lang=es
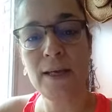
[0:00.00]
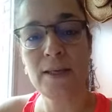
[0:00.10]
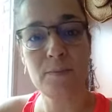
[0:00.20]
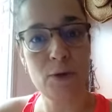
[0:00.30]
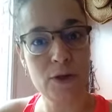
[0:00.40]

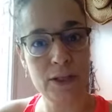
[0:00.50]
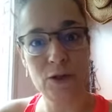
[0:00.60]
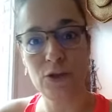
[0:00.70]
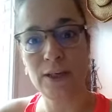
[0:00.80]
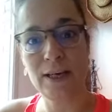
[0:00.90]
y espero que
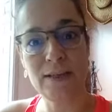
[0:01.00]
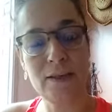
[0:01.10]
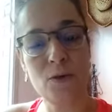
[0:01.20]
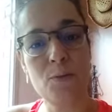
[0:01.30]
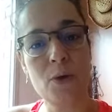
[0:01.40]
no tengáis
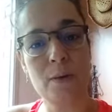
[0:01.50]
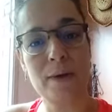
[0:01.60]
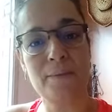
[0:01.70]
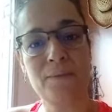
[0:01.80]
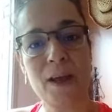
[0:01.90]
ningún
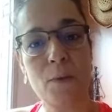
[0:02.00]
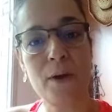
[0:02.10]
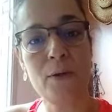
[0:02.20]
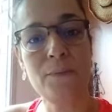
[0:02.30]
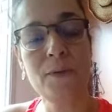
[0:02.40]
problema, ¿de
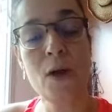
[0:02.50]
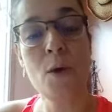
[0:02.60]
acuerdo?